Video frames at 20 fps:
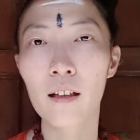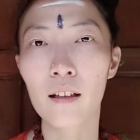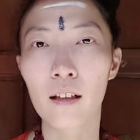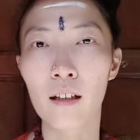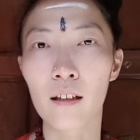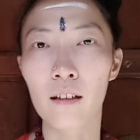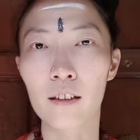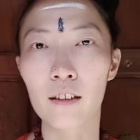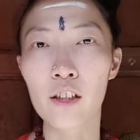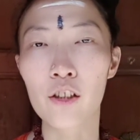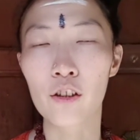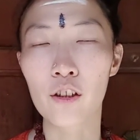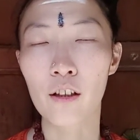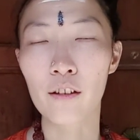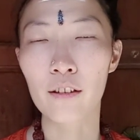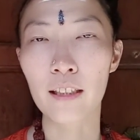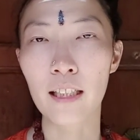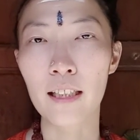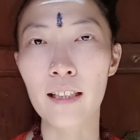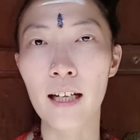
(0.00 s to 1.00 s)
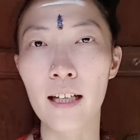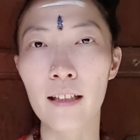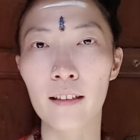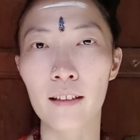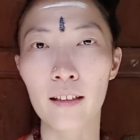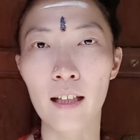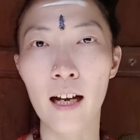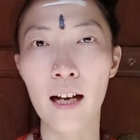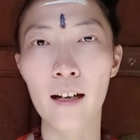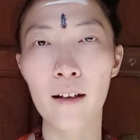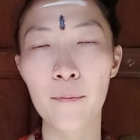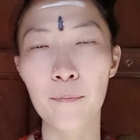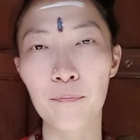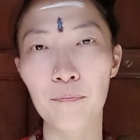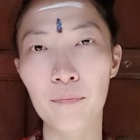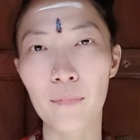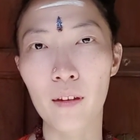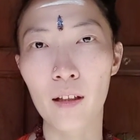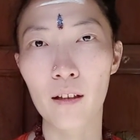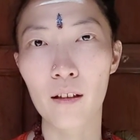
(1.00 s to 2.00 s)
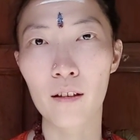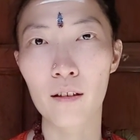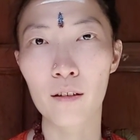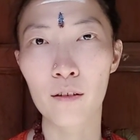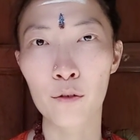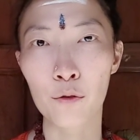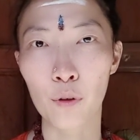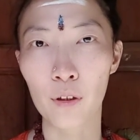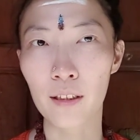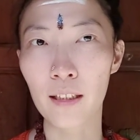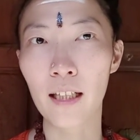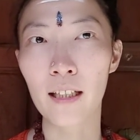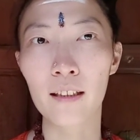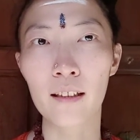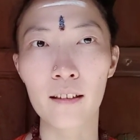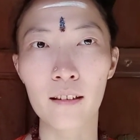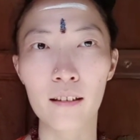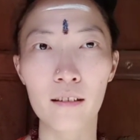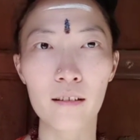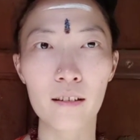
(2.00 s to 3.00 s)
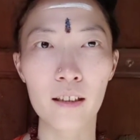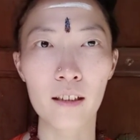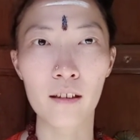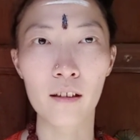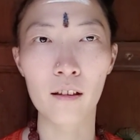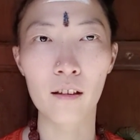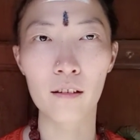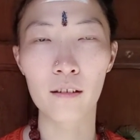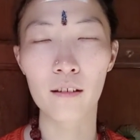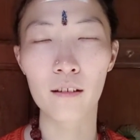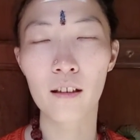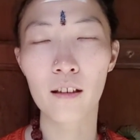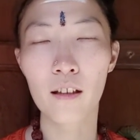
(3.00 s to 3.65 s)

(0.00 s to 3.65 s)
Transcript: 啊，一直到现在呢，他所在的这个